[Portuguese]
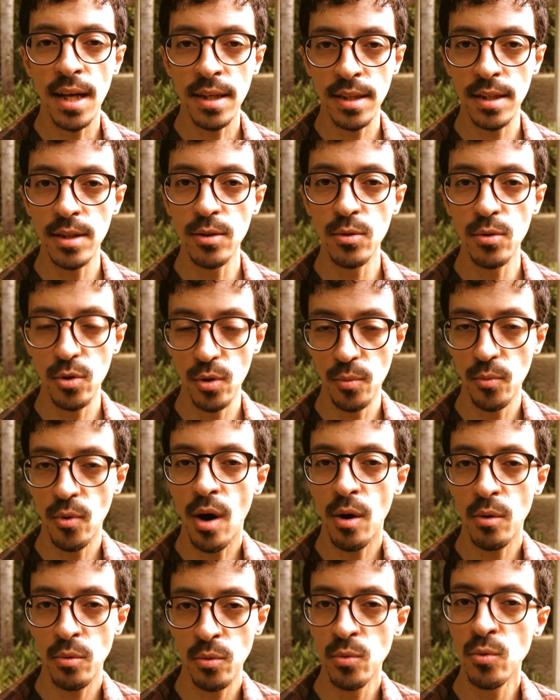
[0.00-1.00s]
aquilo como
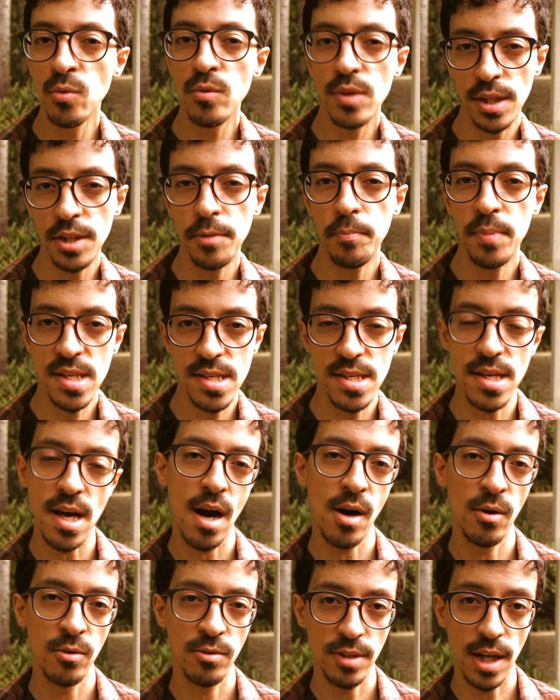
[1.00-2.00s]
algo ultra
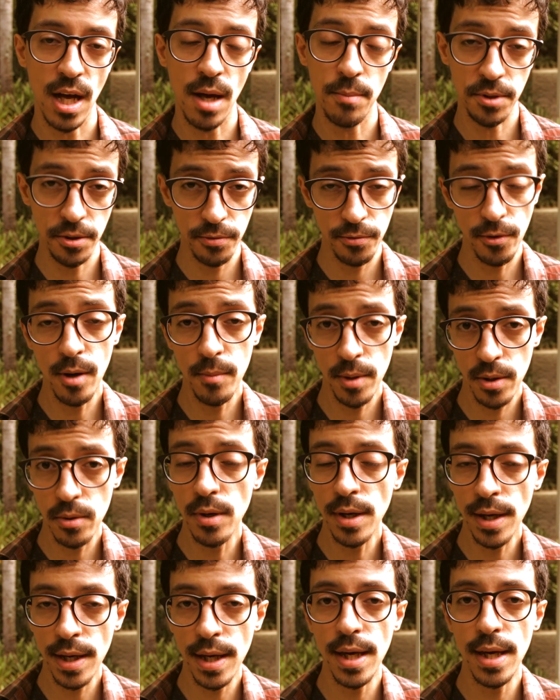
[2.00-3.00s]
especial, sabe? De forma
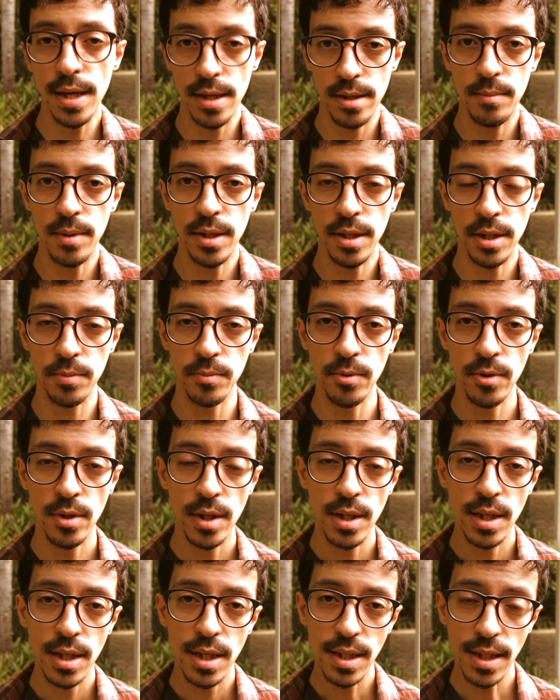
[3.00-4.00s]
corriqueira mesmo.
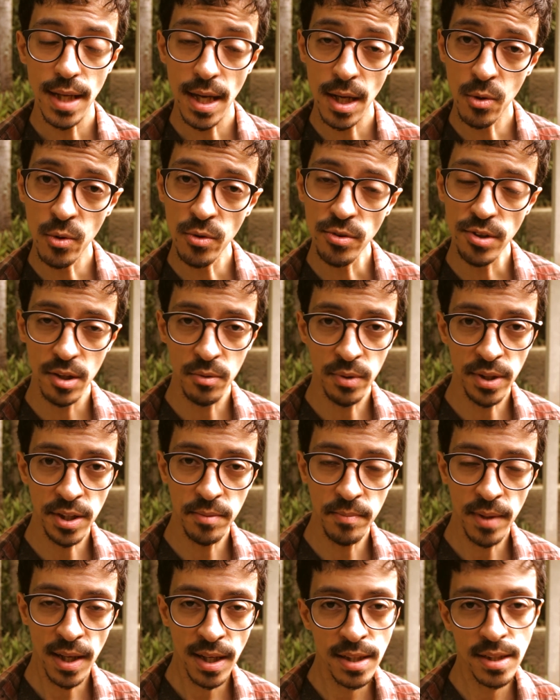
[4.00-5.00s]
E aí,
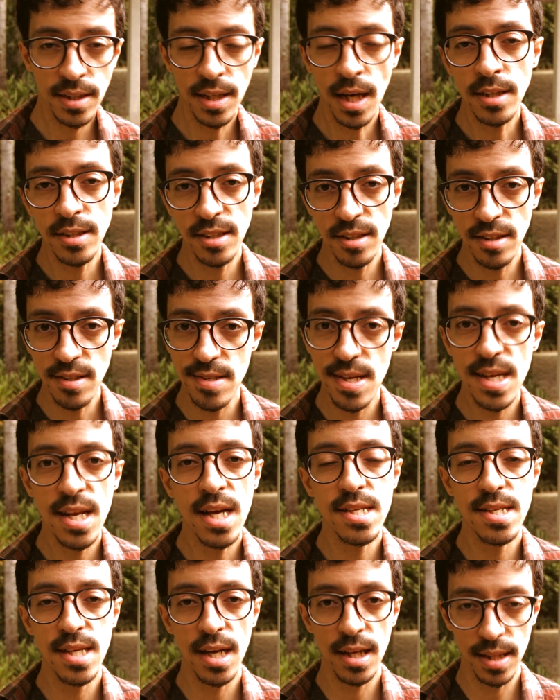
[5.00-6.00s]
consequentemente, a chance dele
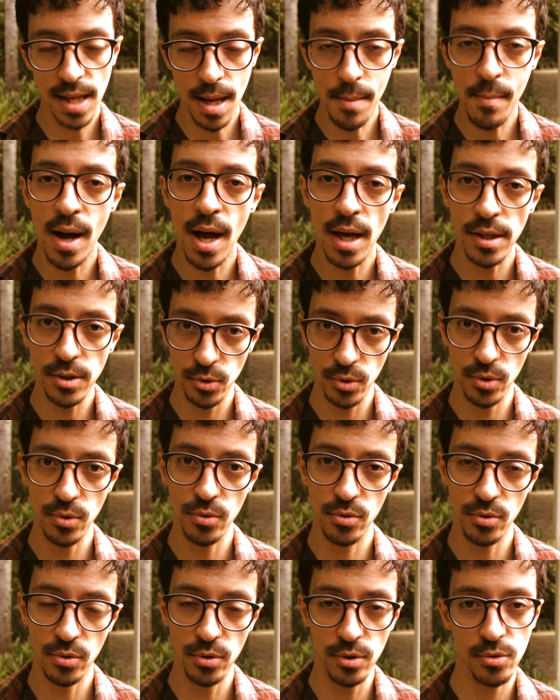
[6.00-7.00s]
acertar mais do que
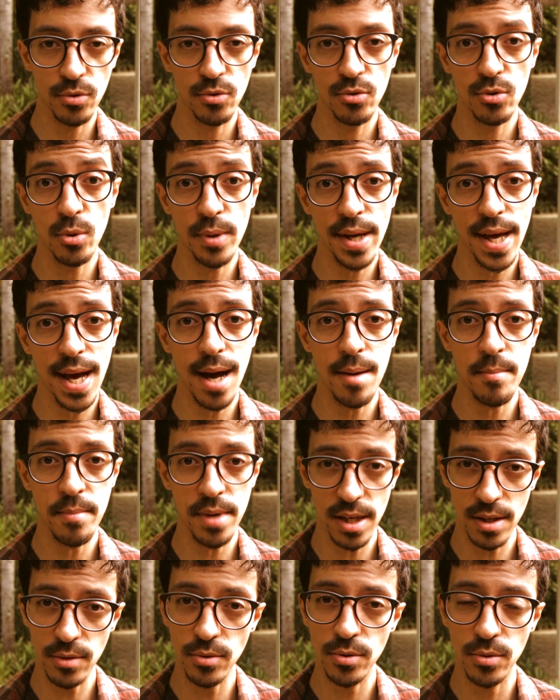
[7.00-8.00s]
os outros ou errar
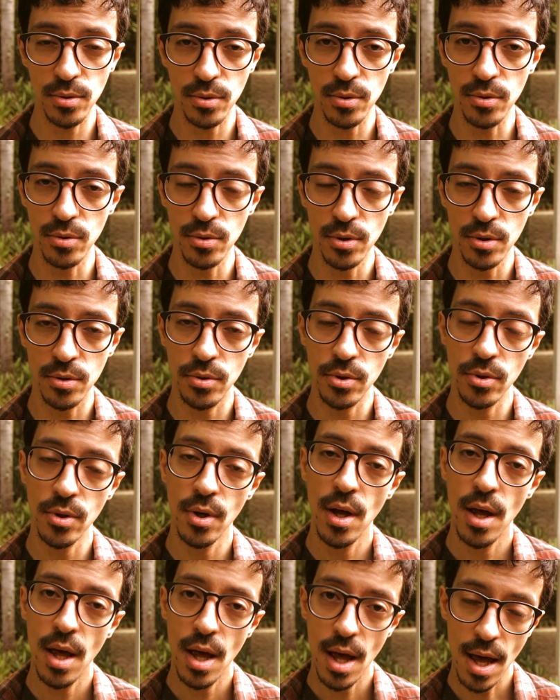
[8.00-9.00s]
menos do que os outros
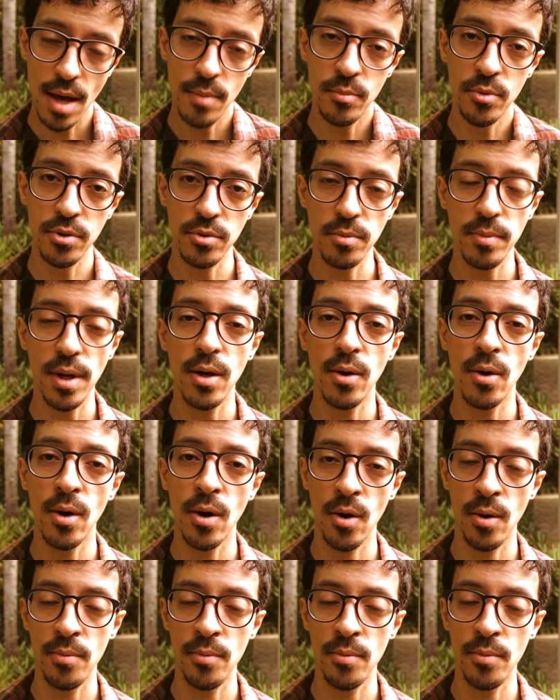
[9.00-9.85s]
é muito maior,